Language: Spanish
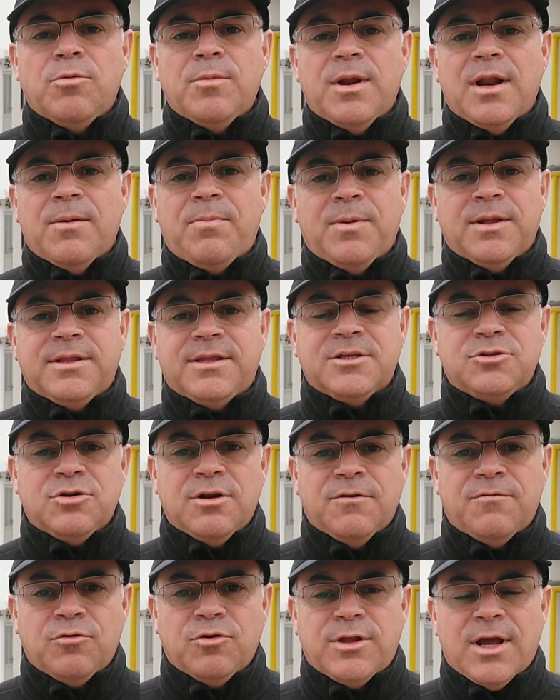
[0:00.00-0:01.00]
enorme en las
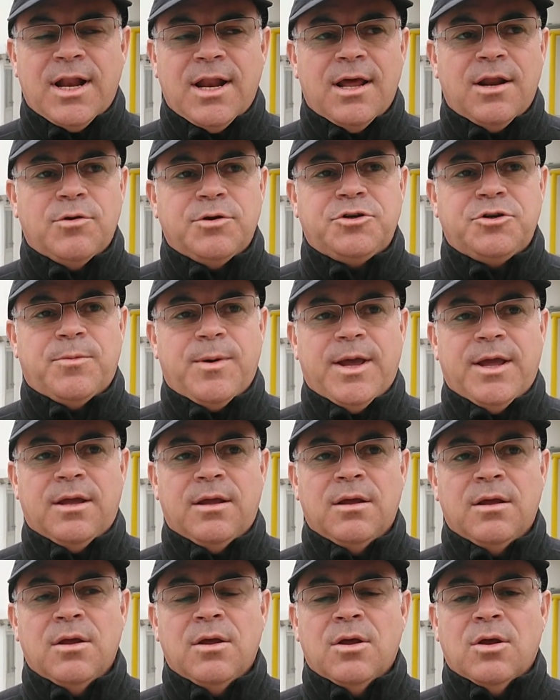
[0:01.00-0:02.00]
plantaciones frutales de nuestro país,
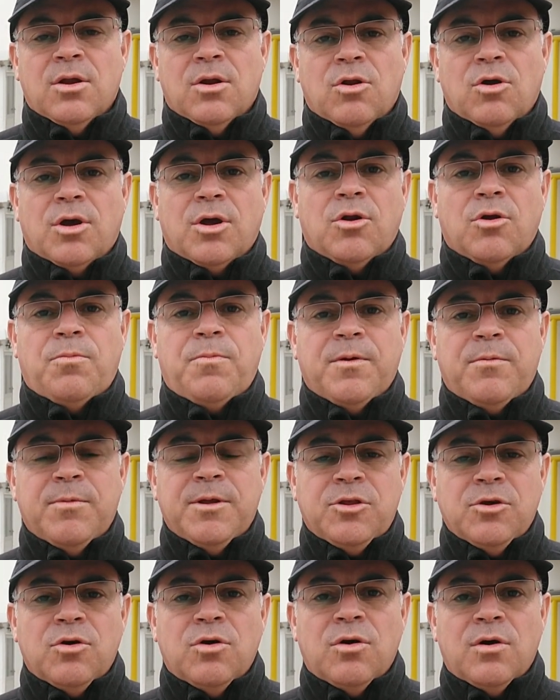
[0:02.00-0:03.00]
lo que nos
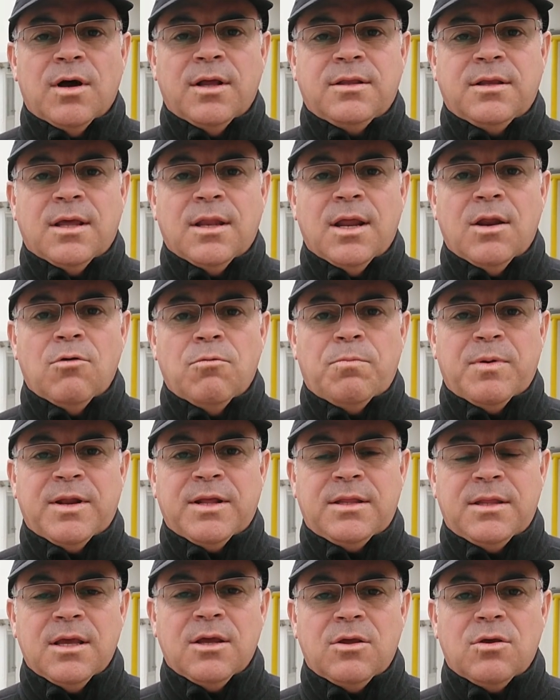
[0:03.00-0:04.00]
permitió adquirir un
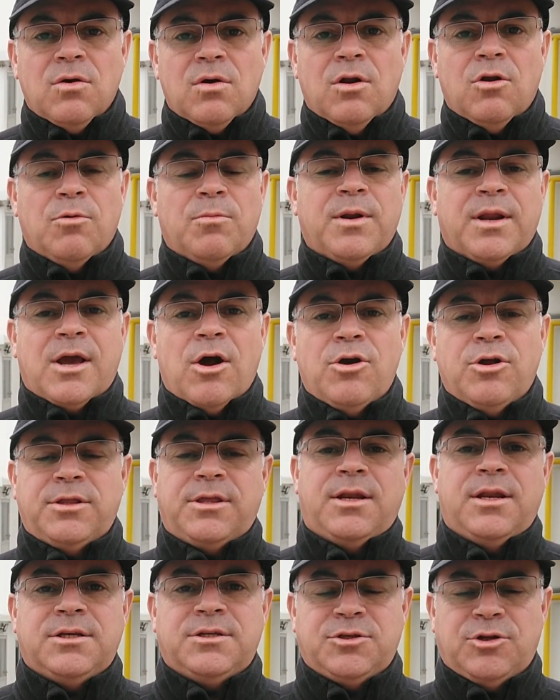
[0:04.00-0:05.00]
prestigio en los mercados
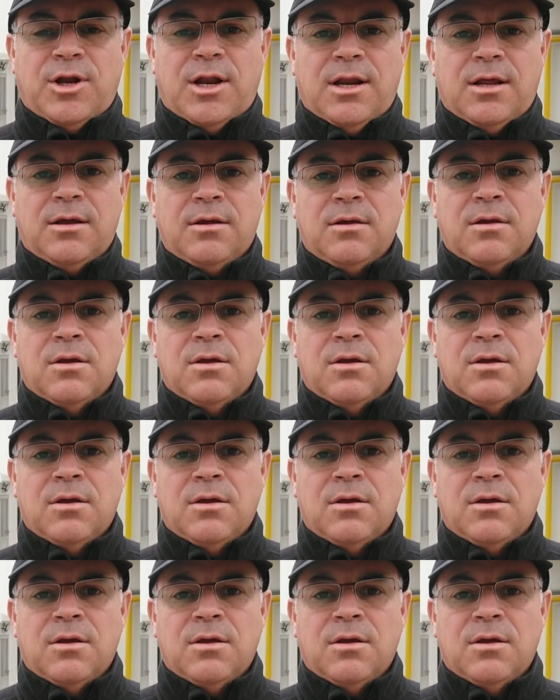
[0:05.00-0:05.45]
internacionales.